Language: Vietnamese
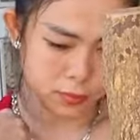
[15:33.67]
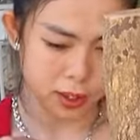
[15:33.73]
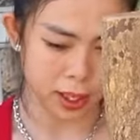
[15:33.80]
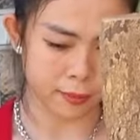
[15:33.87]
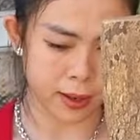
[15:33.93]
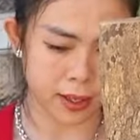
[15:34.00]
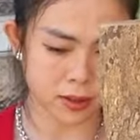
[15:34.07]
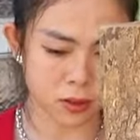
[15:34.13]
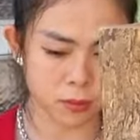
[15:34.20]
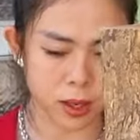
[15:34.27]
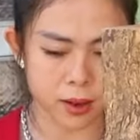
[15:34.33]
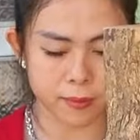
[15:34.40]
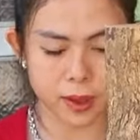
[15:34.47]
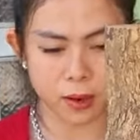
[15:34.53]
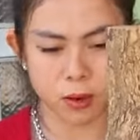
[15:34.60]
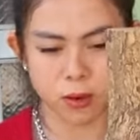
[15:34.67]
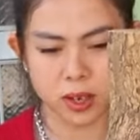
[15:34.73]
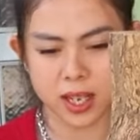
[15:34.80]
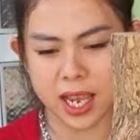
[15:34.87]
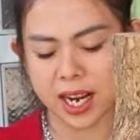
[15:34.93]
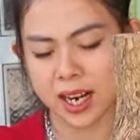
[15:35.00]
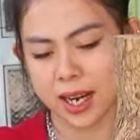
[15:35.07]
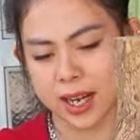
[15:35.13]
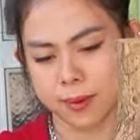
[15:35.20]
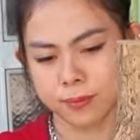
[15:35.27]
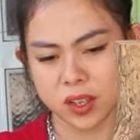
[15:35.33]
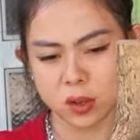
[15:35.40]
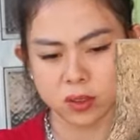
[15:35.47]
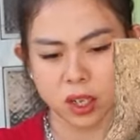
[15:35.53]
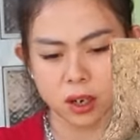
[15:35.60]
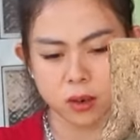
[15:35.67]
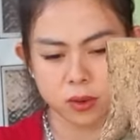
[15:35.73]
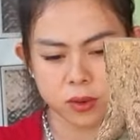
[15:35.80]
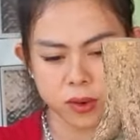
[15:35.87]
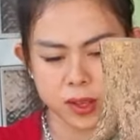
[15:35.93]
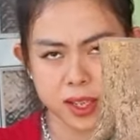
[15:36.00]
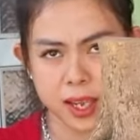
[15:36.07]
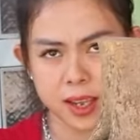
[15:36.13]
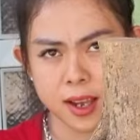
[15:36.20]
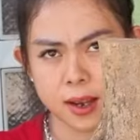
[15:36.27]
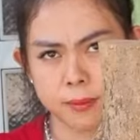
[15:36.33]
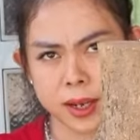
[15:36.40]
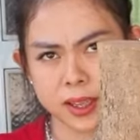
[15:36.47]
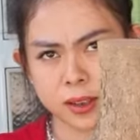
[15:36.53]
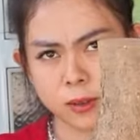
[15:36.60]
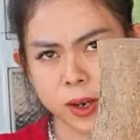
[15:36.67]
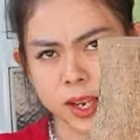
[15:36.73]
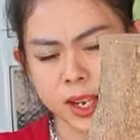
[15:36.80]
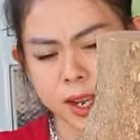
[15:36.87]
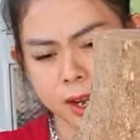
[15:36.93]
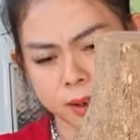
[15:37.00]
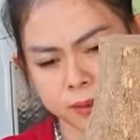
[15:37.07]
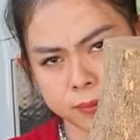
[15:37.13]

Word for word: cái mã số 10 giao lưu với giá là 5 triệu tư chú anh chị à, mai tứ quý ha